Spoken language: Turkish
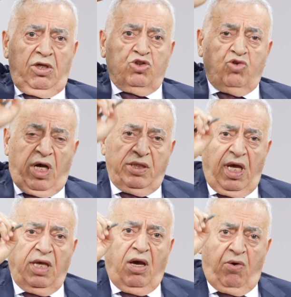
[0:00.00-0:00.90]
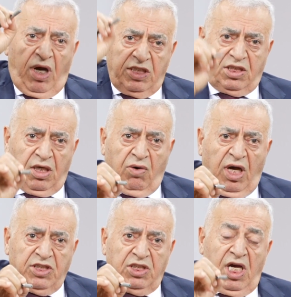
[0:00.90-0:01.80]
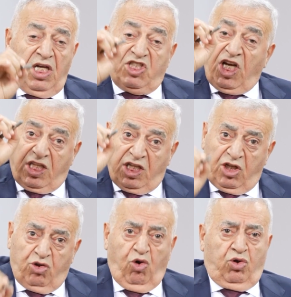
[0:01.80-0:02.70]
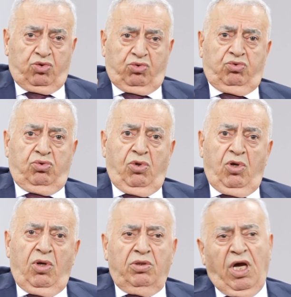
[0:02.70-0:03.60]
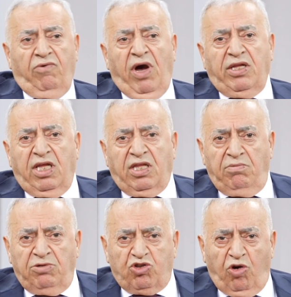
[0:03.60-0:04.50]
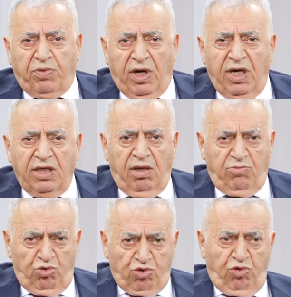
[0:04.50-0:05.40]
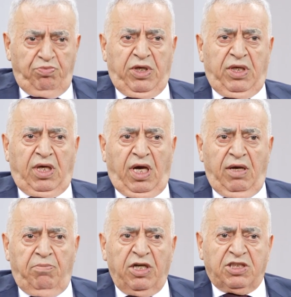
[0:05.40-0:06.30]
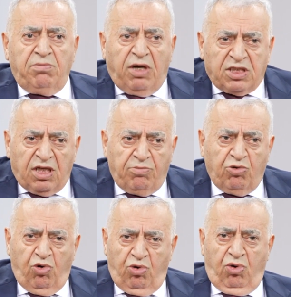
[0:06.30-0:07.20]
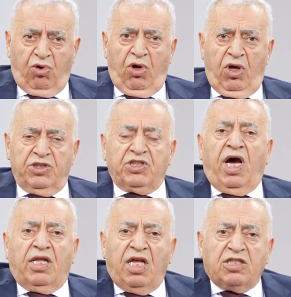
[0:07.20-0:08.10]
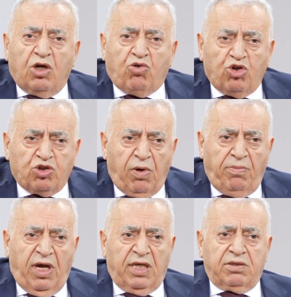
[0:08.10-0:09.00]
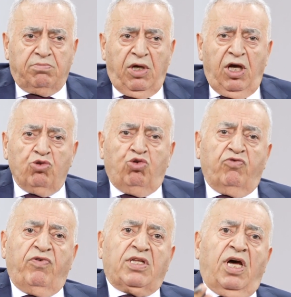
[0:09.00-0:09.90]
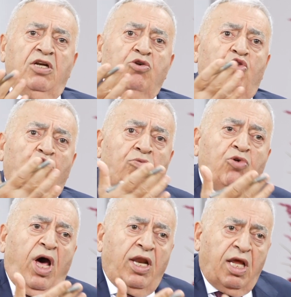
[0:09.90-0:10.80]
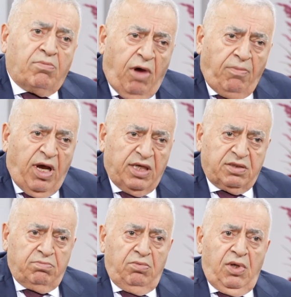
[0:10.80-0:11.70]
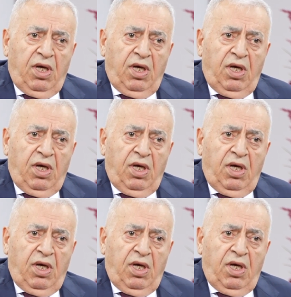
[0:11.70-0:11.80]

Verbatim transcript: Şu anda yavaş yavaş çatır diyor. Ya vaat edilmiş topraklar tabii uzun bir hikaye. Başlı başına bir konu. Saatlerce konuşmam lazım. Türk vatanının konumunu anlatmam lazım.